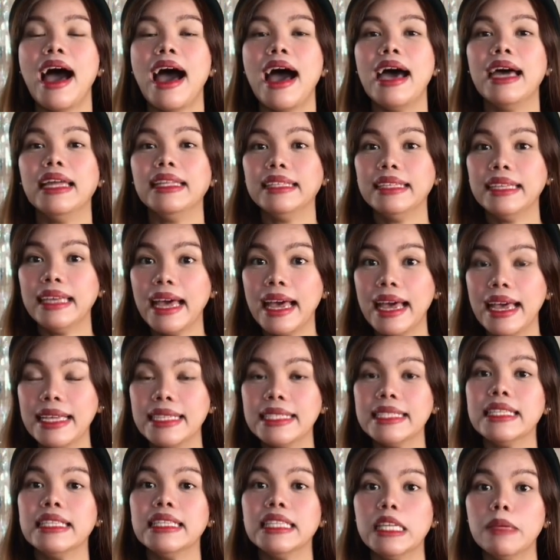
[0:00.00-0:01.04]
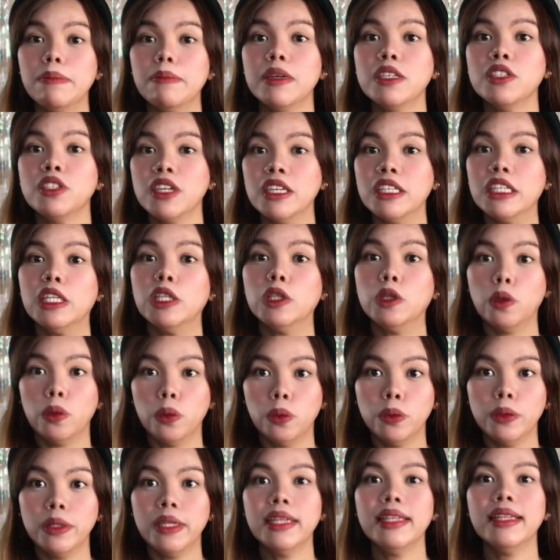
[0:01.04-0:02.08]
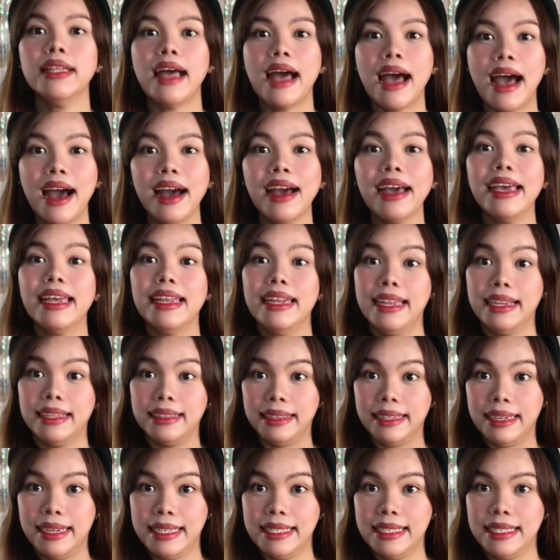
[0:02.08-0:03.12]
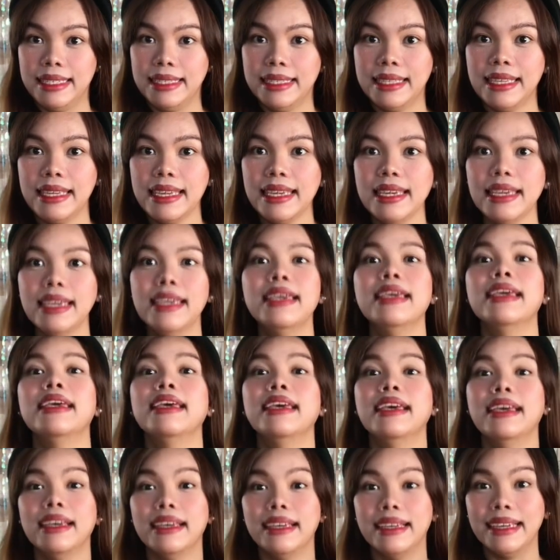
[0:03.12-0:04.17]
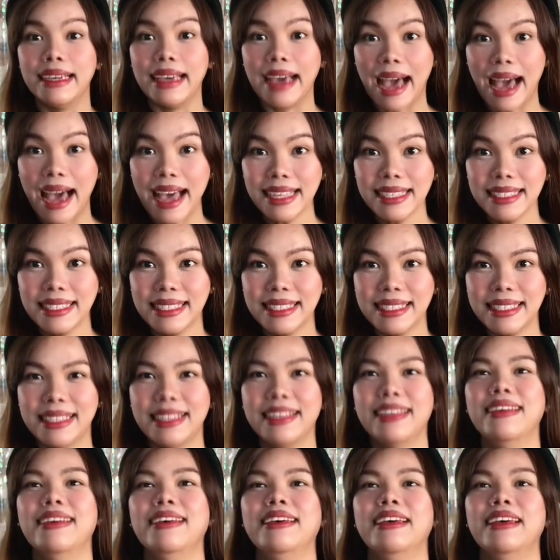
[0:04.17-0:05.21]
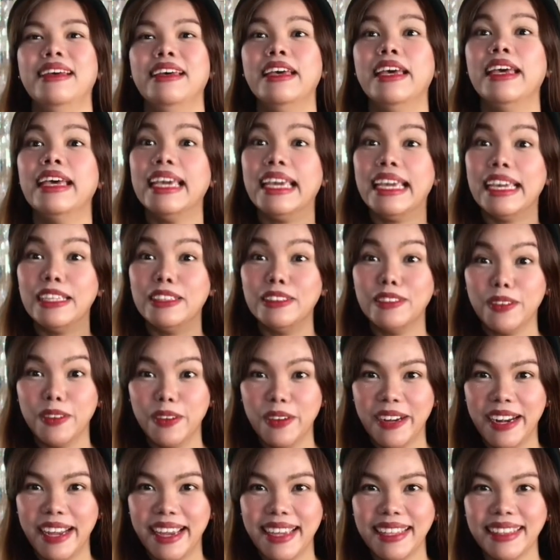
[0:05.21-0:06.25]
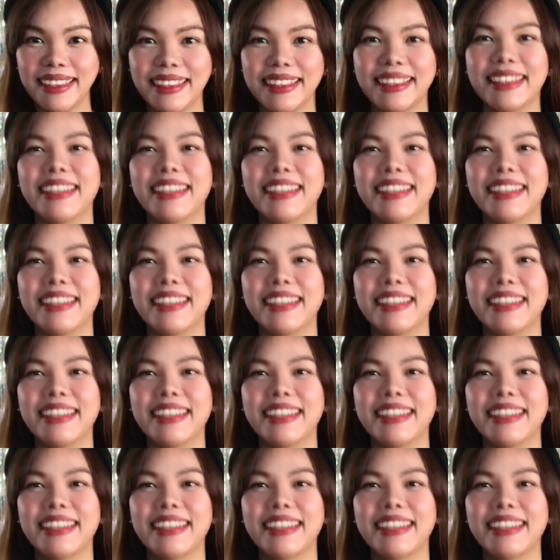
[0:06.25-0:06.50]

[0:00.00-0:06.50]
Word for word: At guys, hindi pa dyan included ang electricity, gas, internet,